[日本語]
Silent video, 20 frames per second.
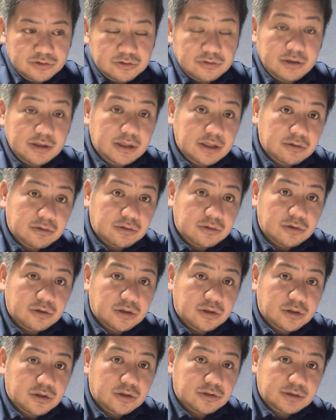上での、
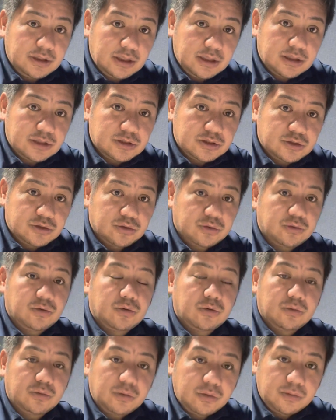ね、情
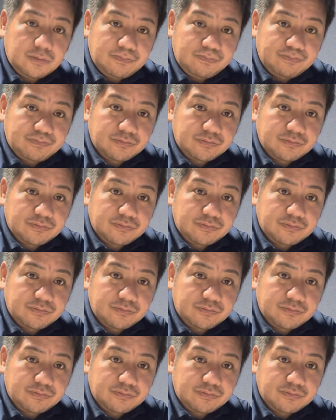報を